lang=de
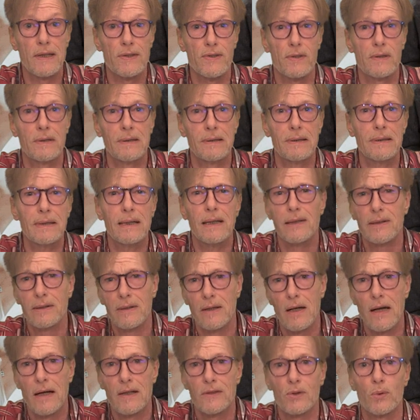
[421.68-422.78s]
Essen in
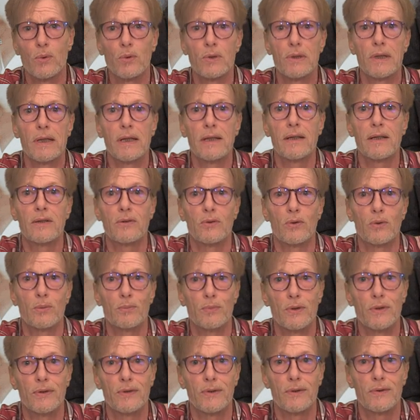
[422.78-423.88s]
Glascontainern, um
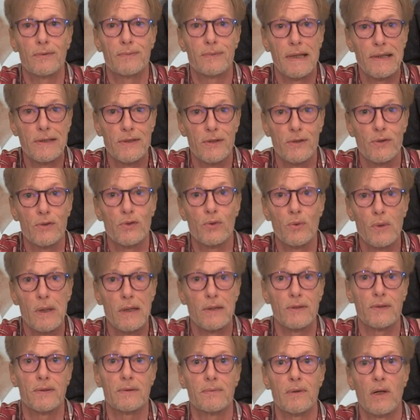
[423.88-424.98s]
diese testen zu
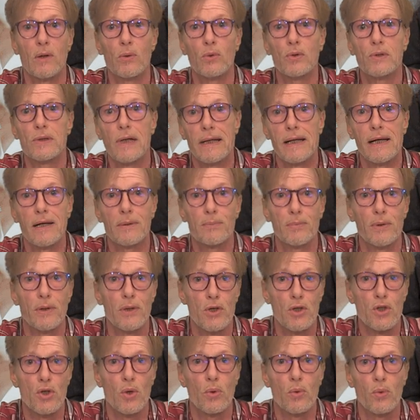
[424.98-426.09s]
lassen, darunter
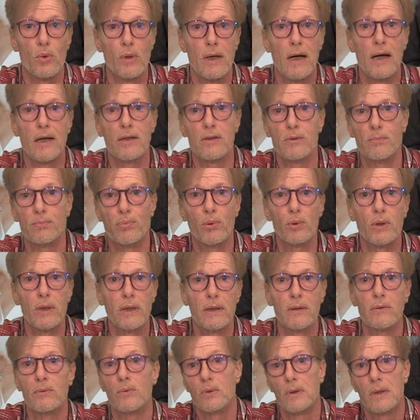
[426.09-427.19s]
Erdbeeren, Schokolade,
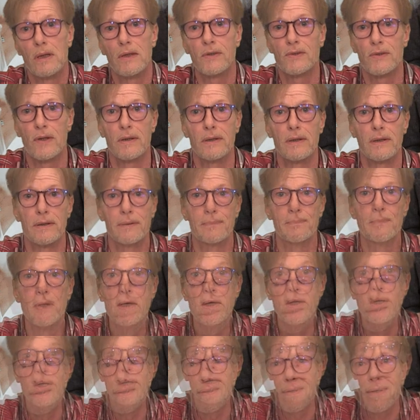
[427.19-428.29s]
Pudding und Lasagne.
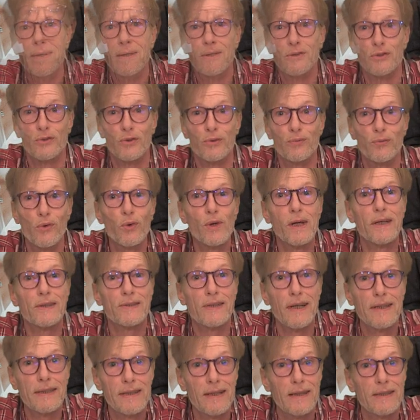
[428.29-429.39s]
Sowohl
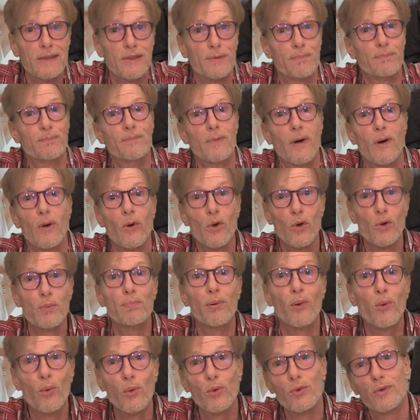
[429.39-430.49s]
Lasagne als auch
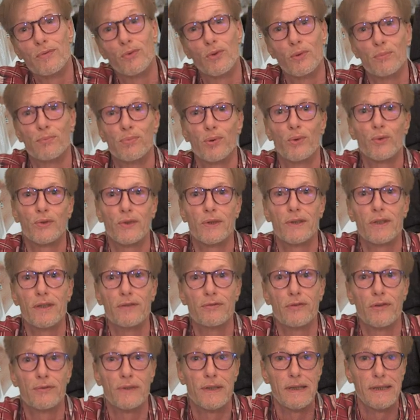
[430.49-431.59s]
Brot wurden
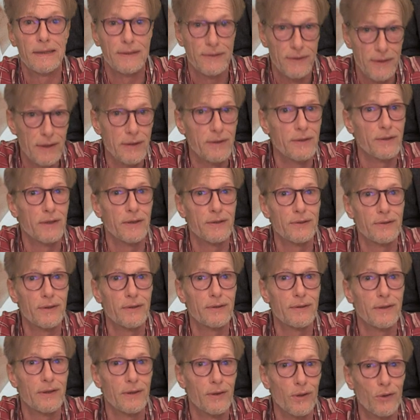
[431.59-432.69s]
positiv auf THC
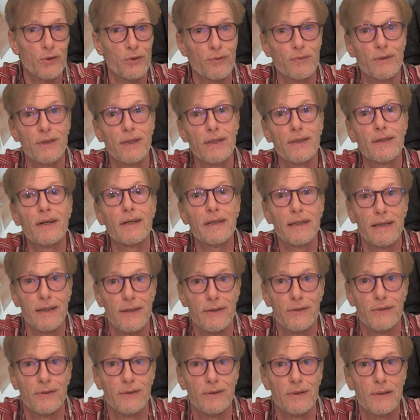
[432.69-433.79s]
getestet, genauso wie die drei
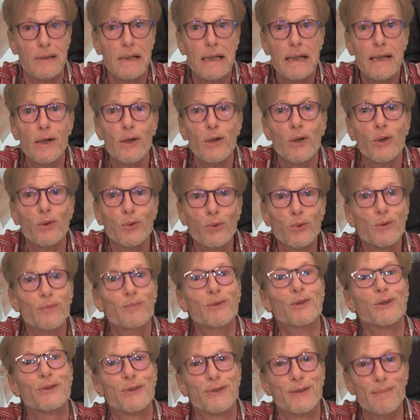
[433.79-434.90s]
Gäste. Nun
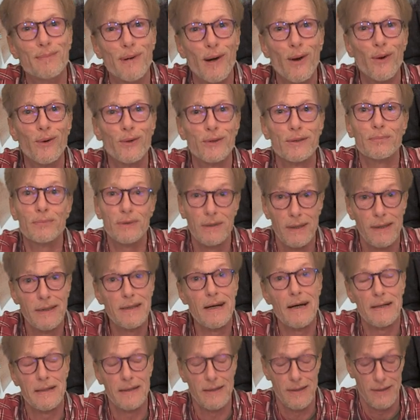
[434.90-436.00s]
muss die Braut mit
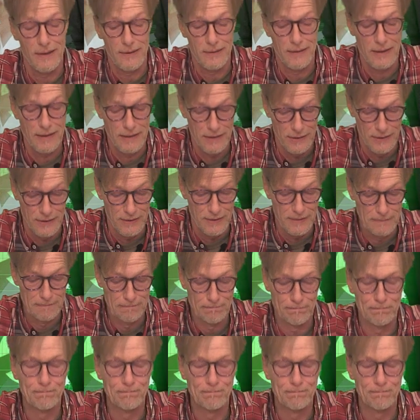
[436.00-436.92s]
einer Anklage rechnen.